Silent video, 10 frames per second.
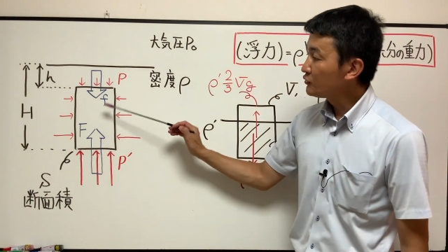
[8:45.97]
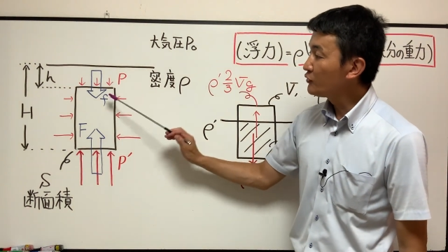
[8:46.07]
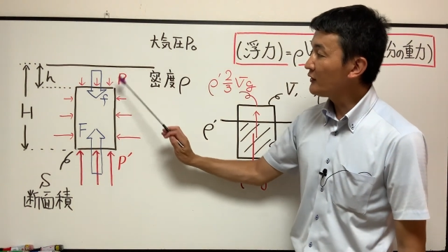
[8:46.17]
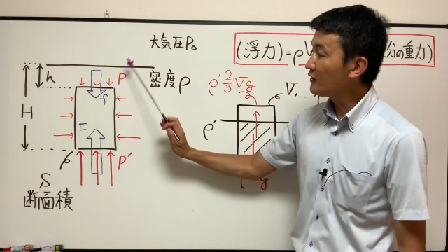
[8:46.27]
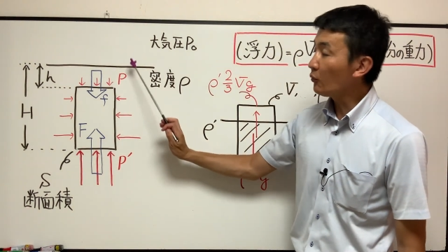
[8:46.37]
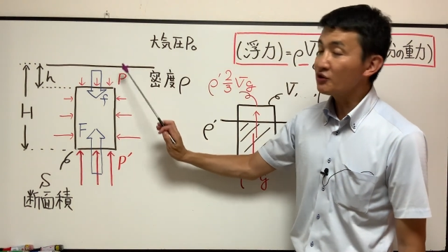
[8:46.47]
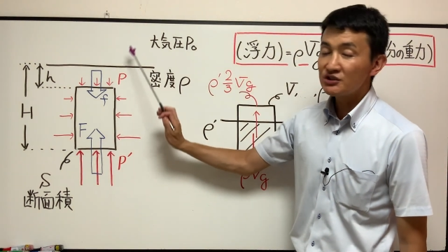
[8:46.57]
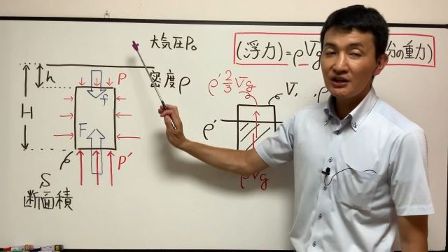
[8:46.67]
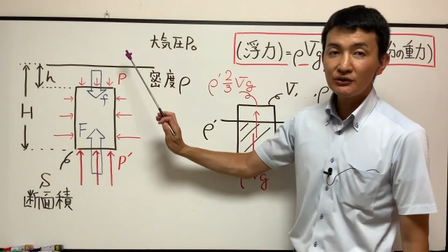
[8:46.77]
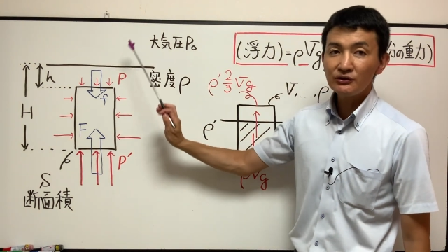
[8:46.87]
上に押
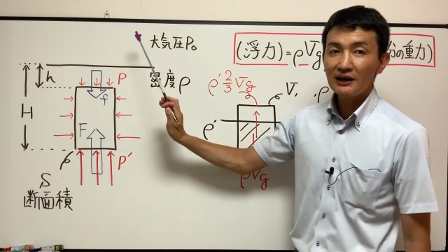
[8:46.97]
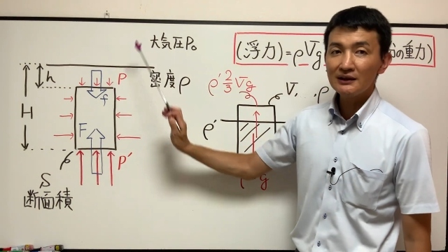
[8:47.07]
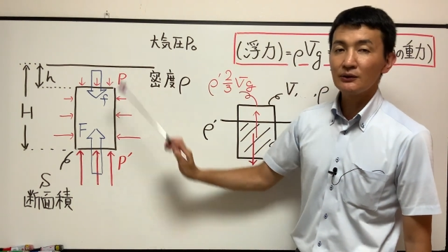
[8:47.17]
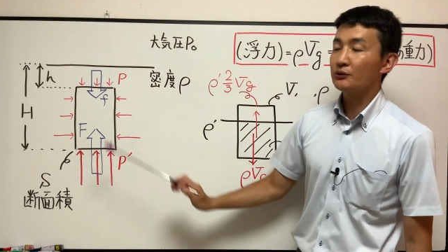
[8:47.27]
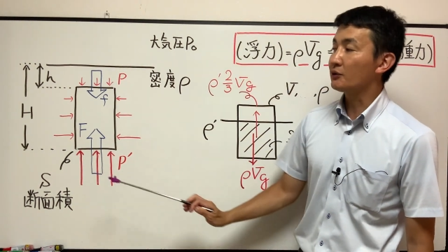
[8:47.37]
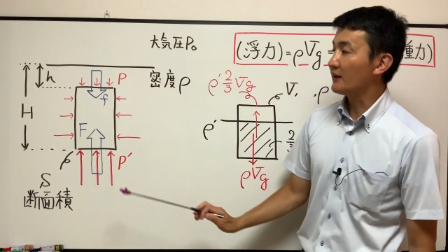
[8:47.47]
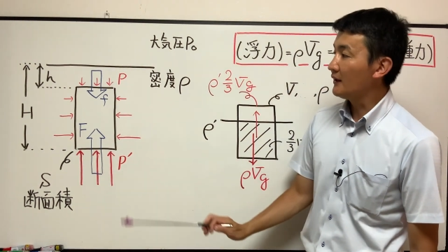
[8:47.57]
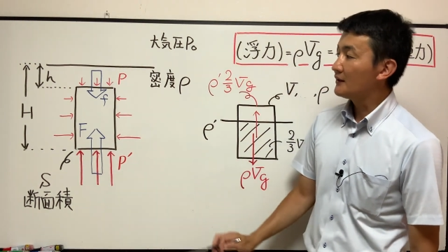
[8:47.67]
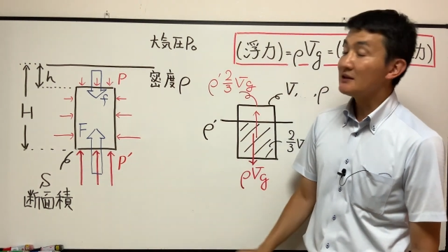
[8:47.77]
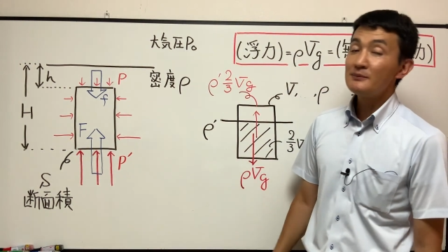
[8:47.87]
してるんだってことが
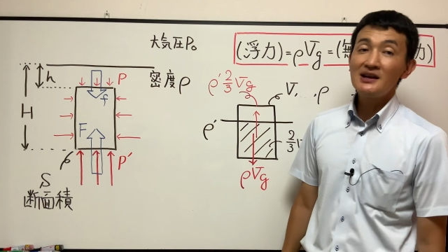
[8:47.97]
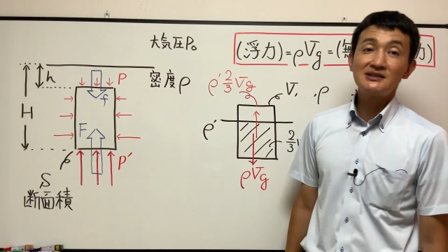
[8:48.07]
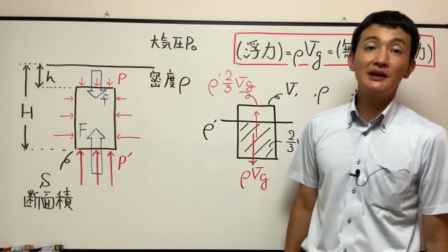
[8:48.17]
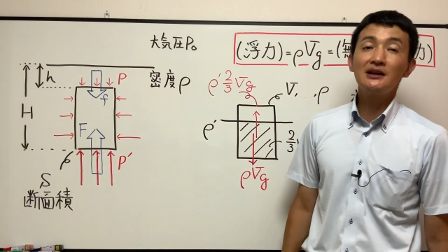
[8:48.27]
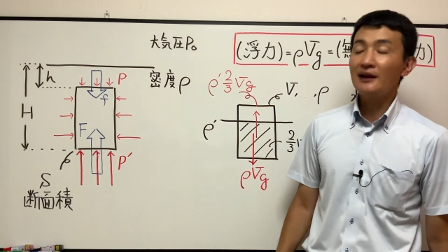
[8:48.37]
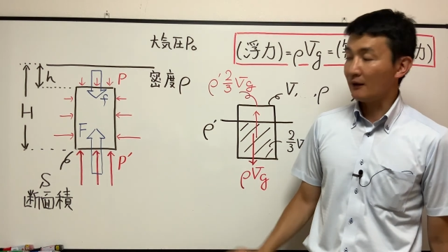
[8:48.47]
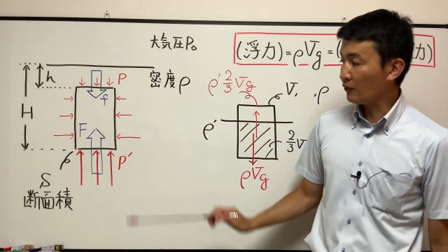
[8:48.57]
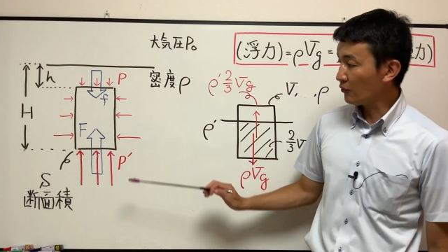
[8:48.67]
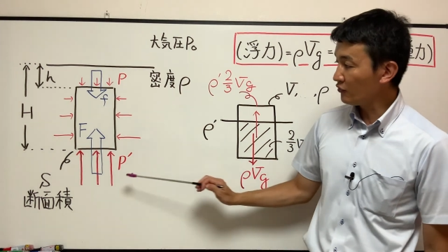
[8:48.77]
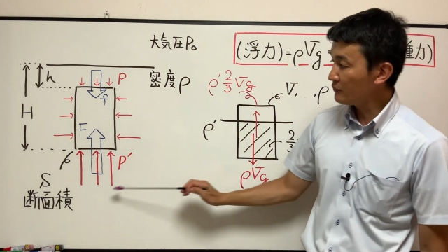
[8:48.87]
ねイメージできない
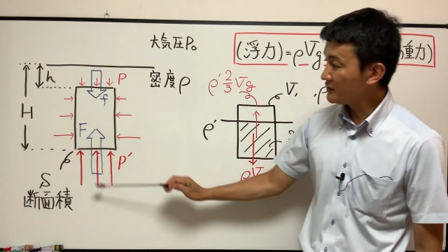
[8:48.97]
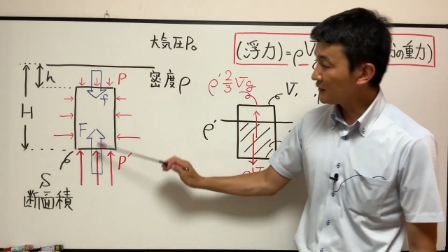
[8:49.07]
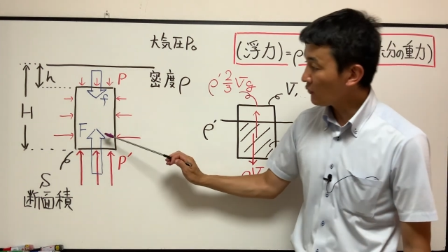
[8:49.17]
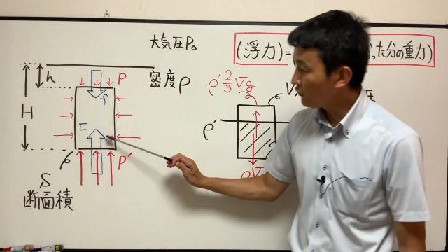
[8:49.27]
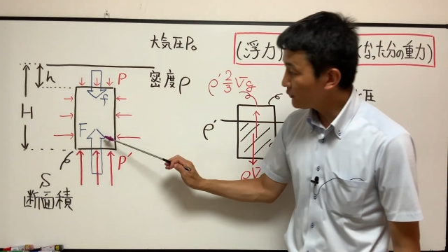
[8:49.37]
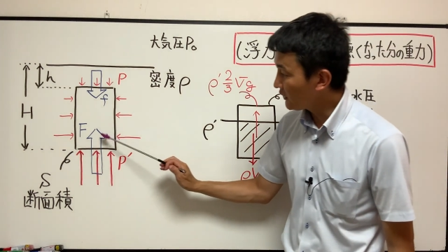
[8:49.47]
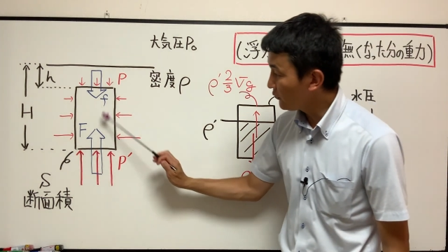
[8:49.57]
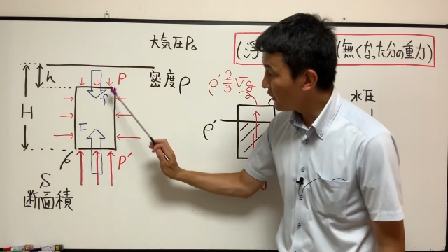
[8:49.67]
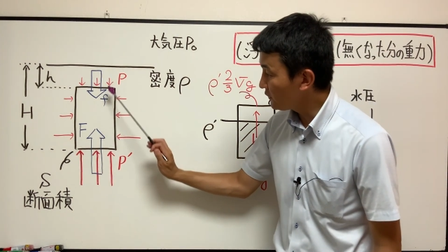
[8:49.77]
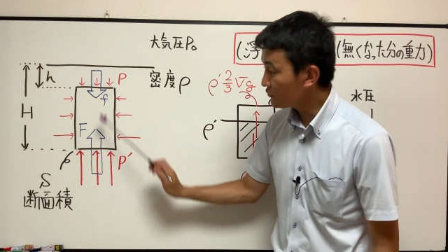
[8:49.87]
ここの水がこの物体
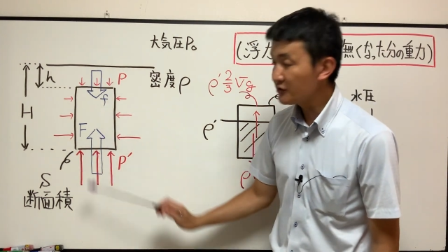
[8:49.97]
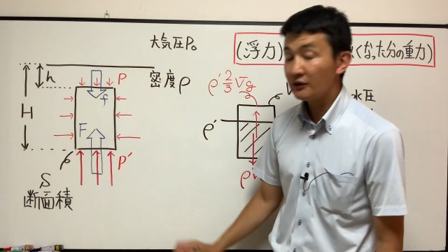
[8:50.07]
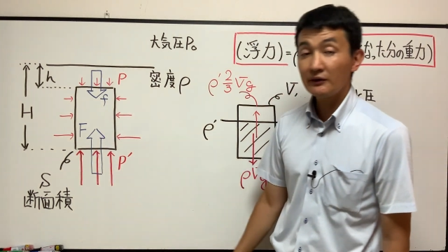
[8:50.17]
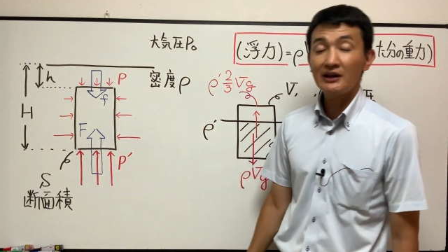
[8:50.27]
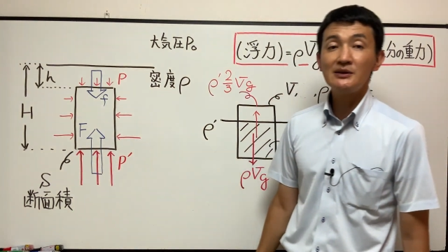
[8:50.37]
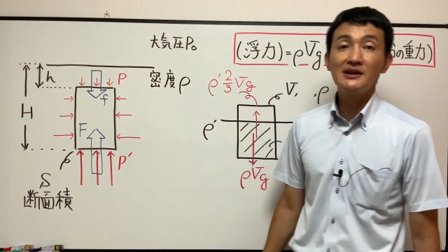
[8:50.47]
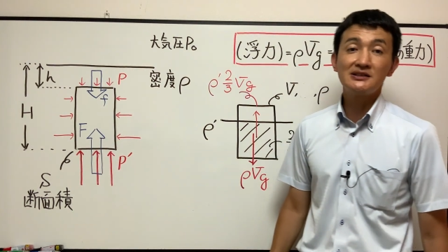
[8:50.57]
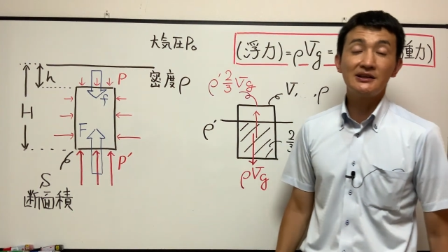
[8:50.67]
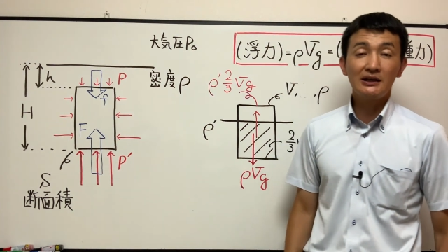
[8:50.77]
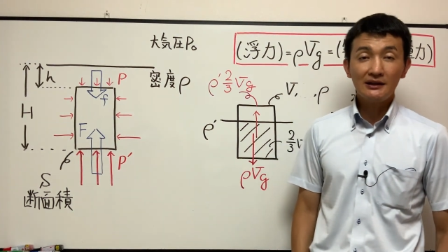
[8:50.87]
を上に押してるというのが
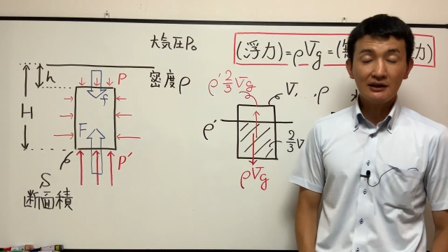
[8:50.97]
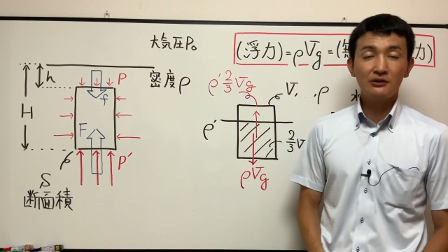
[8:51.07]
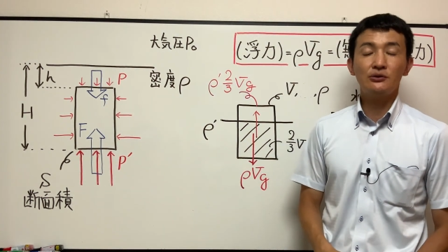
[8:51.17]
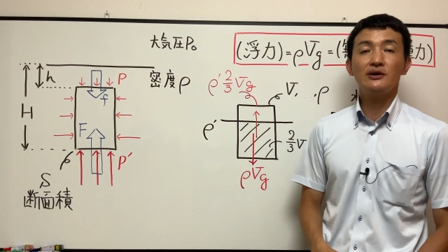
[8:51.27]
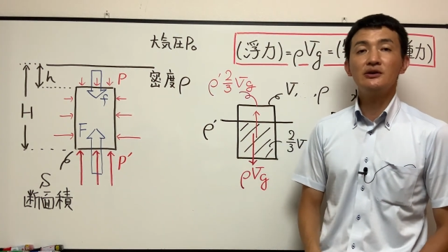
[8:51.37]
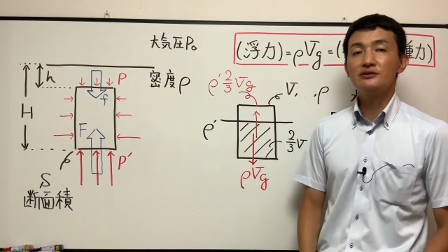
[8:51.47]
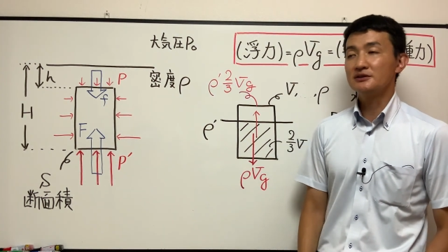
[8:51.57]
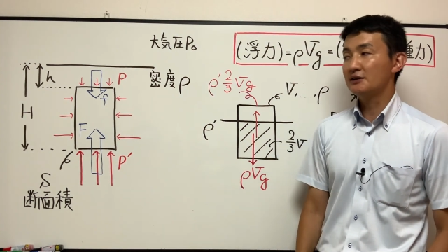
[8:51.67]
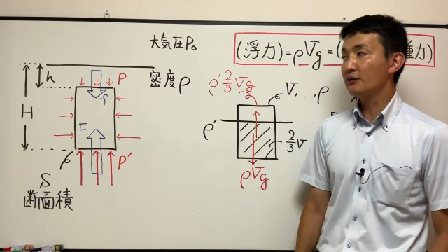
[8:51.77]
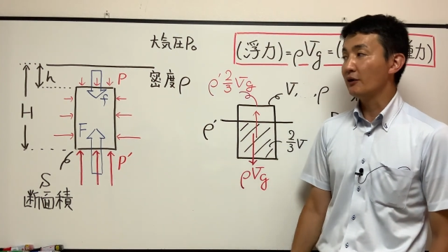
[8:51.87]
イメージできないという人がいるんで
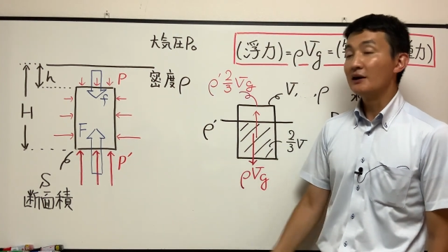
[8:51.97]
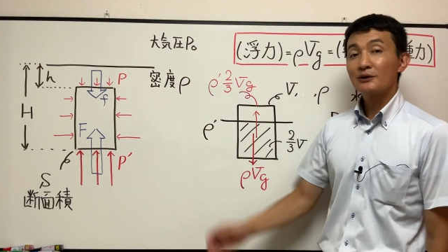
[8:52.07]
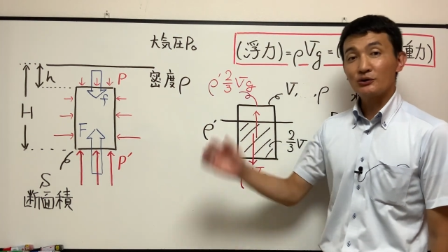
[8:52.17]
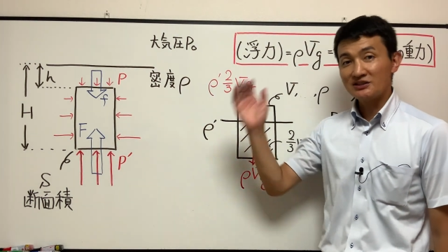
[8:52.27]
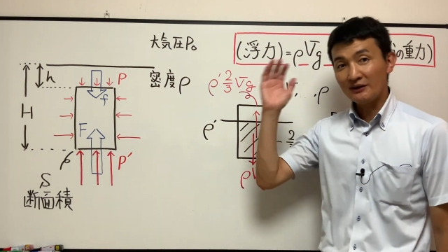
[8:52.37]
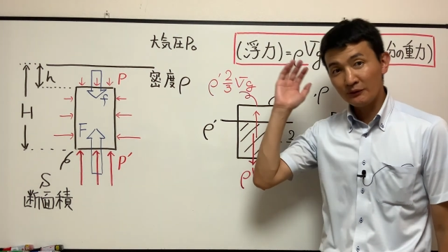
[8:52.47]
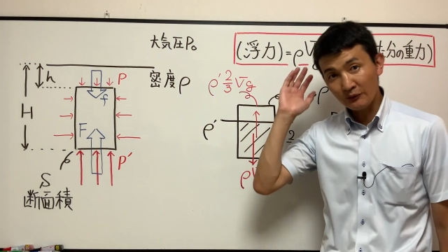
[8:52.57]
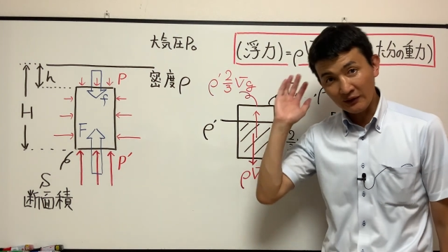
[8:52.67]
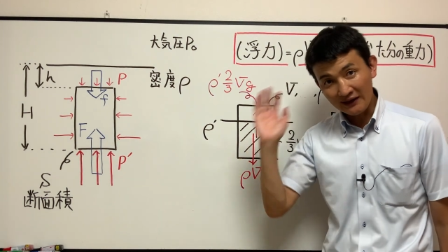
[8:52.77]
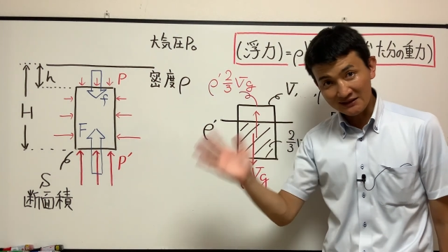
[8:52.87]
すけどこちらの
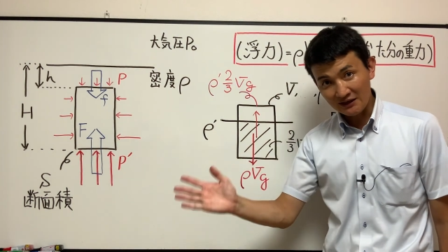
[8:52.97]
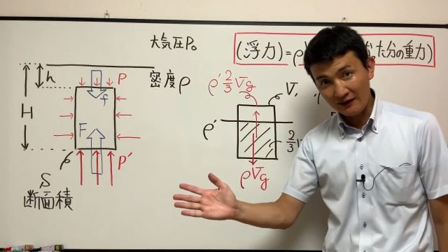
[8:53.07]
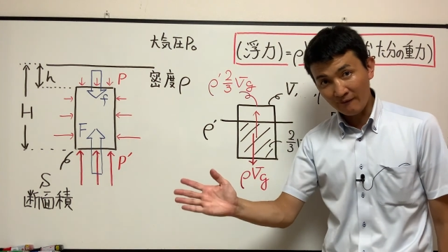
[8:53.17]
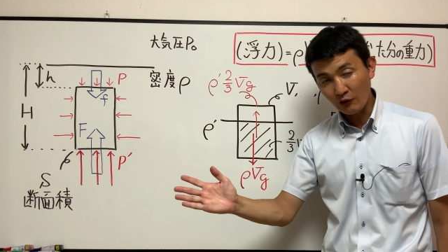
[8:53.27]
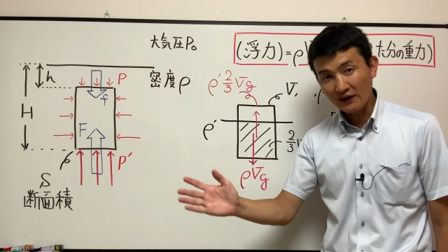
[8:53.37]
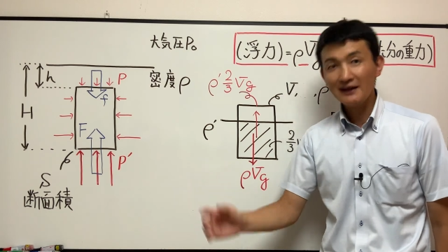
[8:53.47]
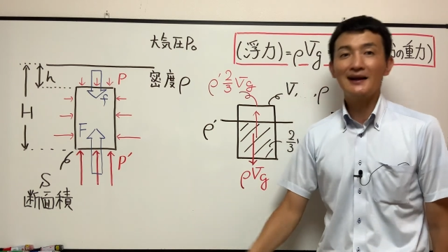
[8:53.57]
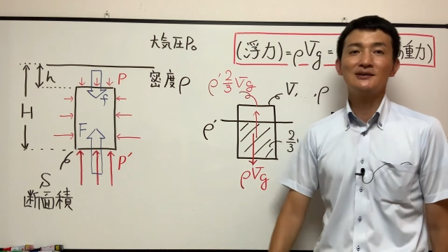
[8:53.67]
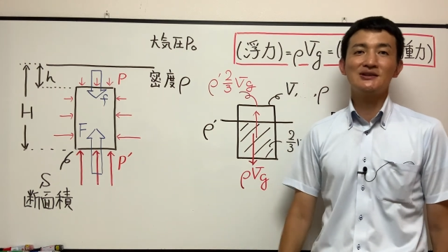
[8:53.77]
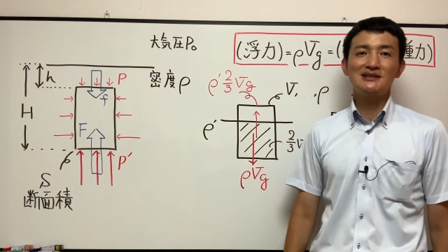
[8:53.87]
動画で実験動画で
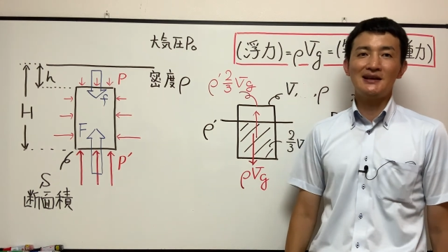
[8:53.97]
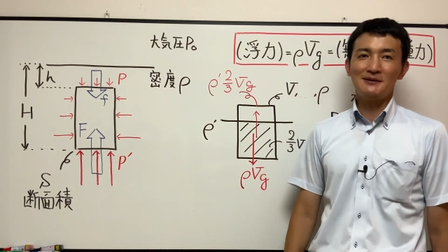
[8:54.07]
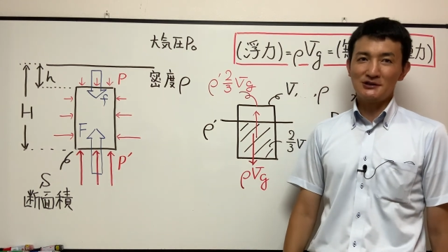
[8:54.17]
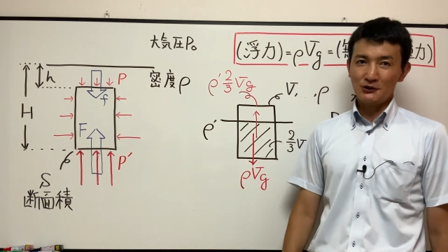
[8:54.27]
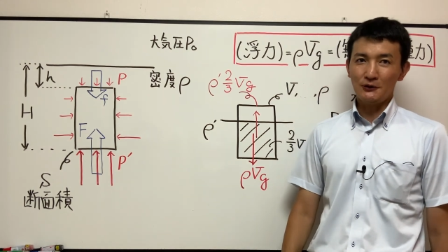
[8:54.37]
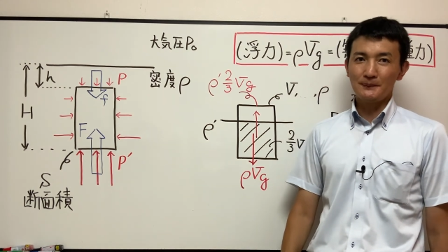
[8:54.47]
確認していきましょ